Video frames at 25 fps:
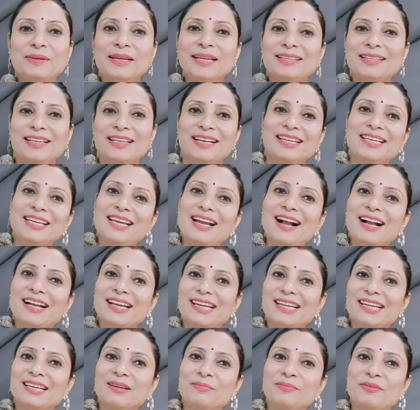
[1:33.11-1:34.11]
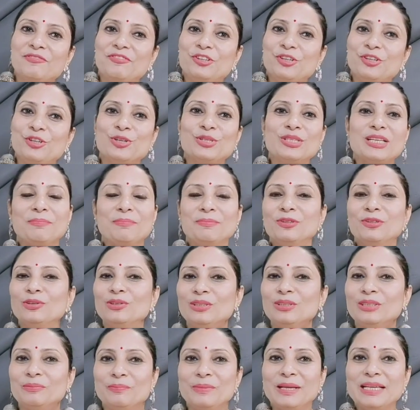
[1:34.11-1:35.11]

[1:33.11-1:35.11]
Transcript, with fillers: में ताकि आगे के भी वीडियोस आप लोग